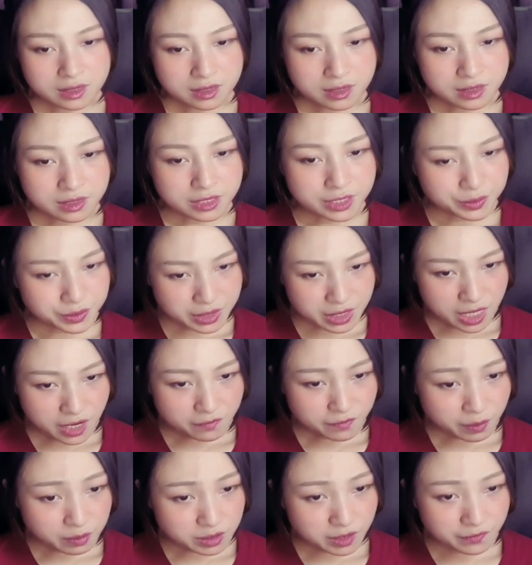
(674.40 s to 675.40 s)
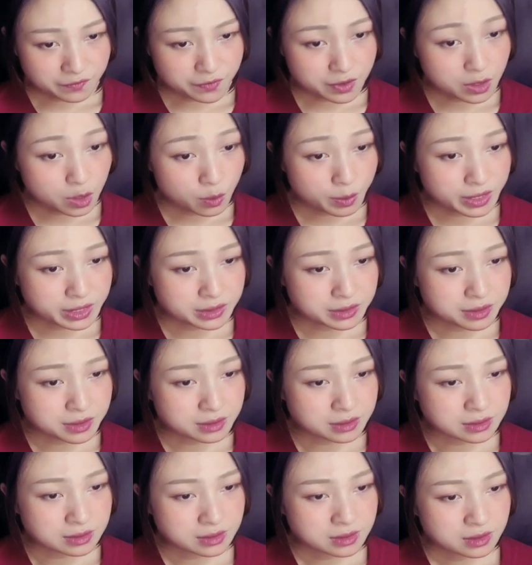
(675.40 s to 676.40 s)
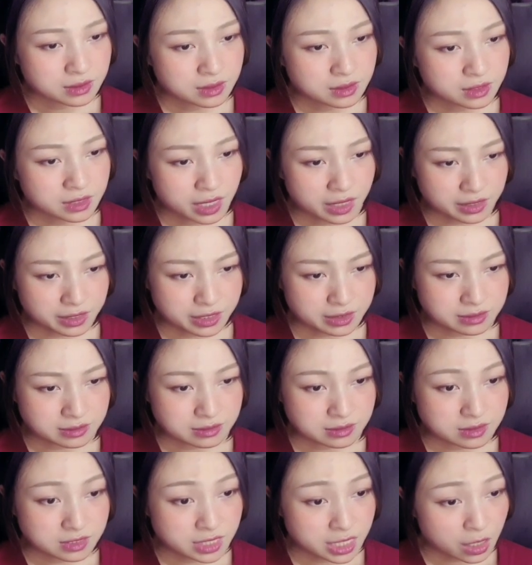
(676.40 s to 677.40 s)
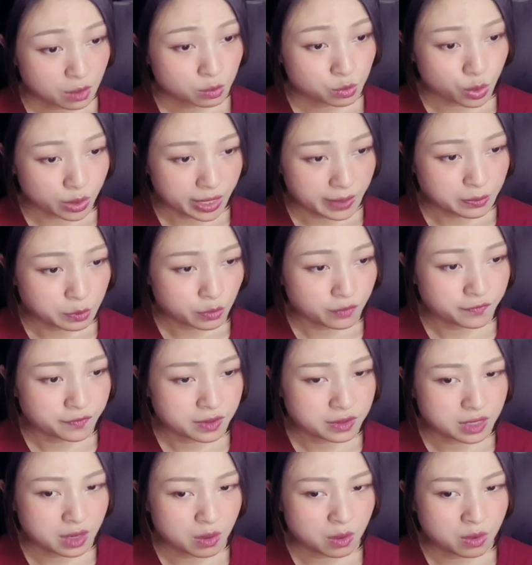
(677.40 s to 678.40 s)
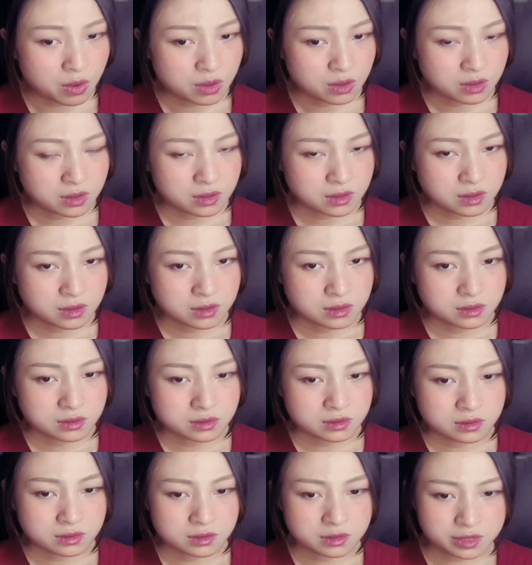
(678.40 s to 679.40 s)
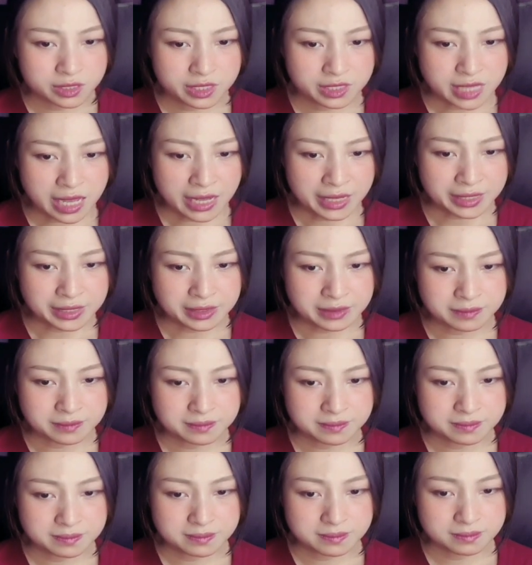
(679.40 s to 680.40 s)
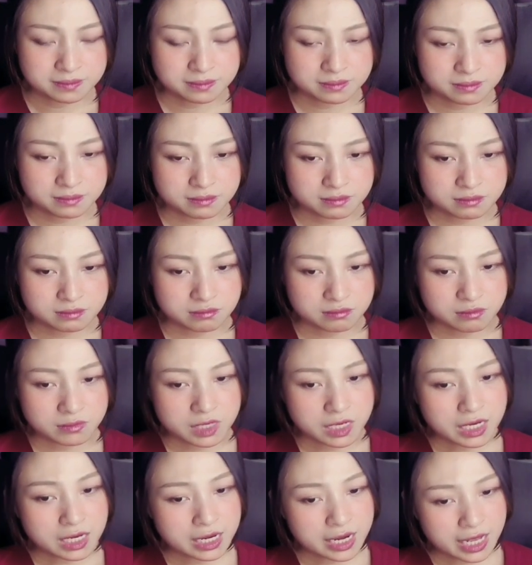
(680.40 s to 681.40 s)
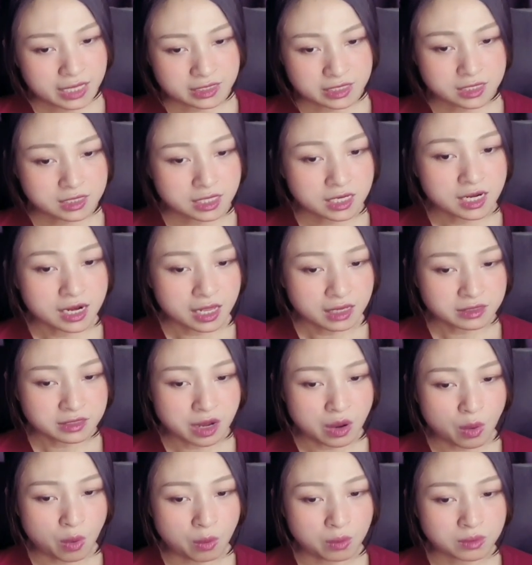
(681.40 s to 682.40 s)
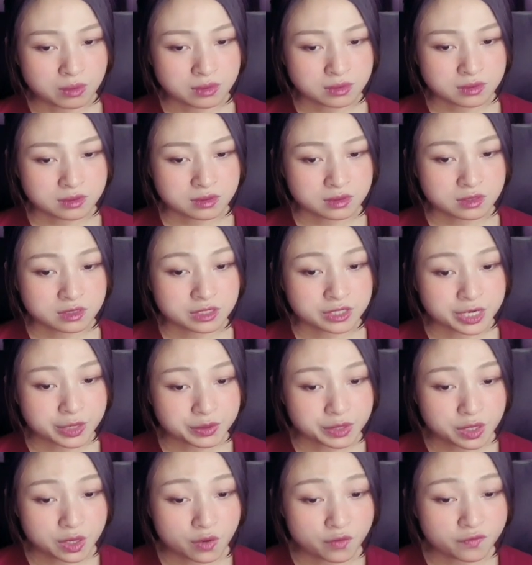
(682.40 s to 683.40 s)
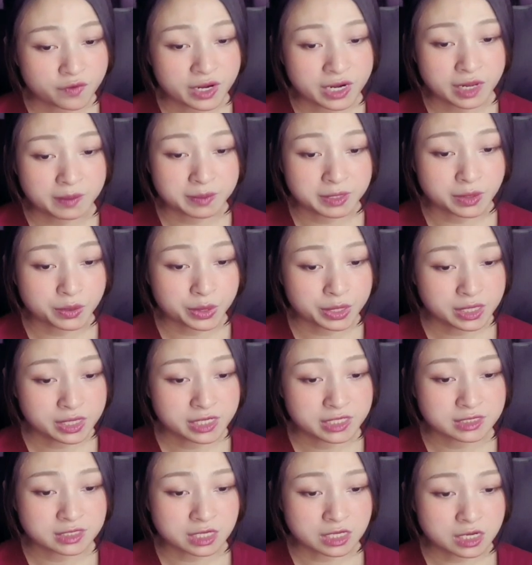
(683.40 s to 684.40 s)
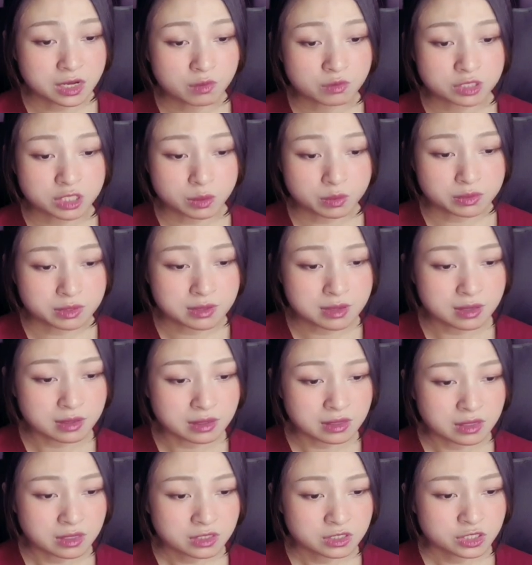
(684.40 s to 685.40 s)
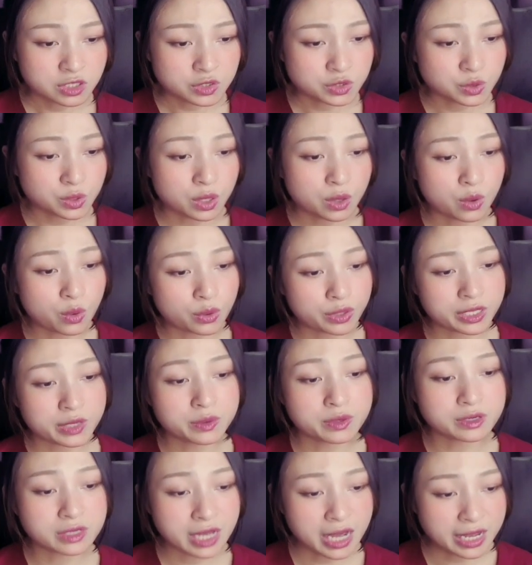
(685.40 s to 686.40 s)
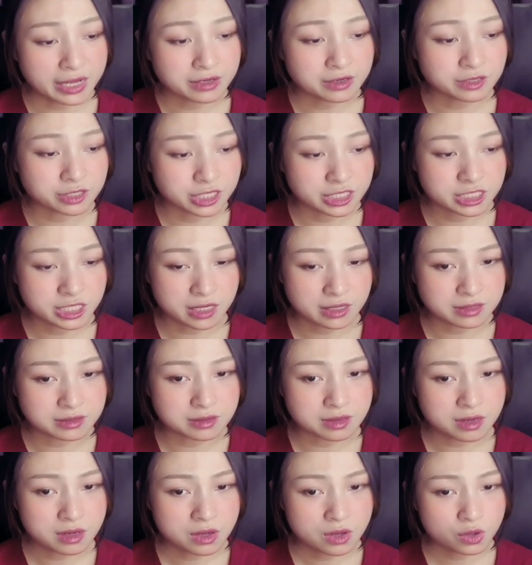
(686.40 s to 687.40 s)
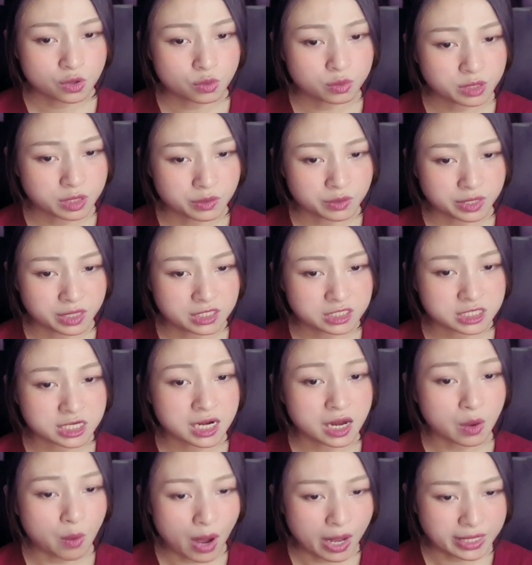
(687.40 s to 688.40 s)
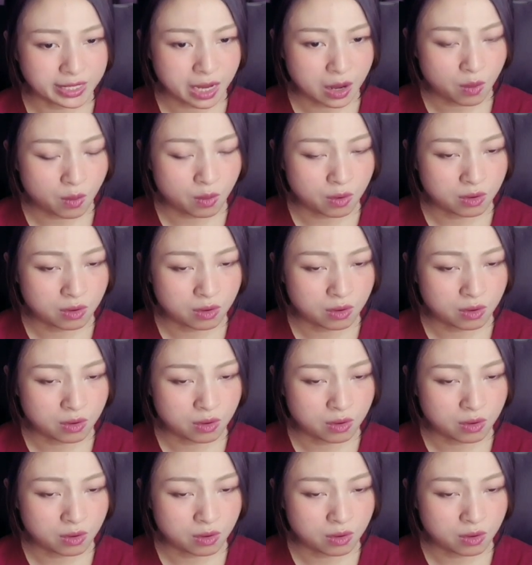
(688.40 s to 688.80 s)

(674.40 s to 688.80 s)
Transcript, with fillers: nếu như ngao phong thần vương không bị thương khẳng định sẽ không thua kém đối phương đâu nhưng hiện tại lạc thất thất lắc đầu nếu như không phải là bị huyễn linh tấn công trọng thương cho dù là hổ kiều lợi hại hơn đi chăng nữa cũng nhiều nhất chính là hòa nhau